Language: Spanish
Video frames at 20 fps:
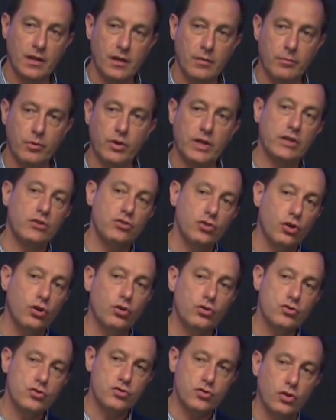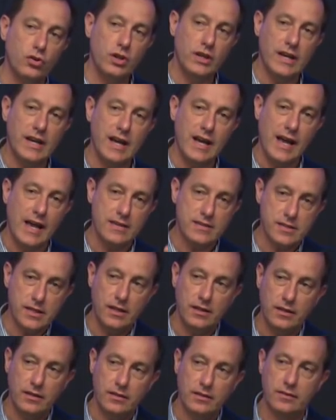porque yo soy
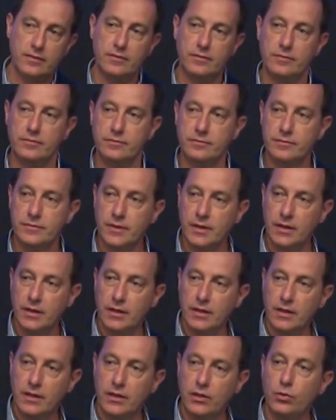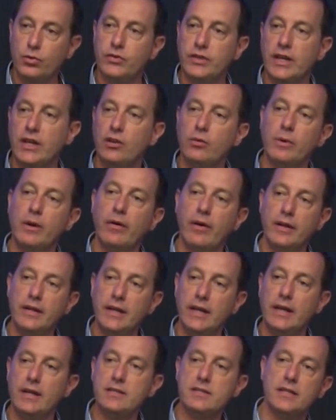así. Y usted no me ha
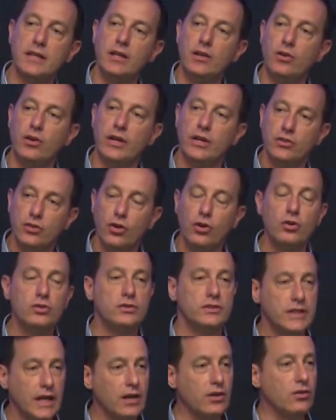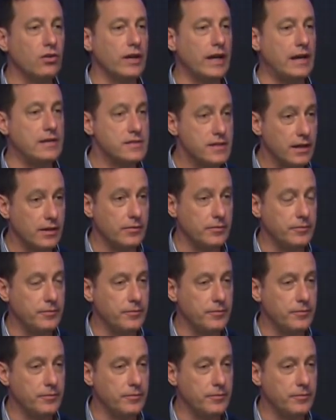venido a decir lo que yo tengo que hacer.